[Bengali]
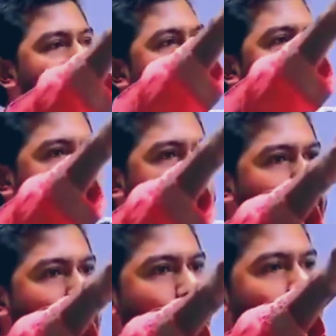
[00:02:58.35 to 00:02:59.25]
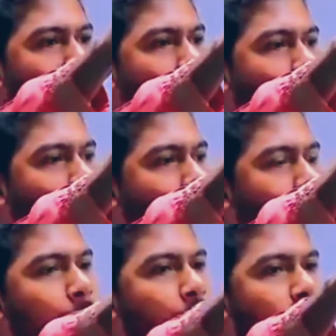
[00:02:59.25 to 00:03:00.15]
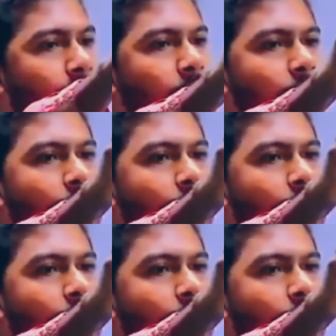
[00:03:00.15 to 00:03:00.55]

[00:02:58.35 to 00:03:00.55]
শিক্ষকদের উপরে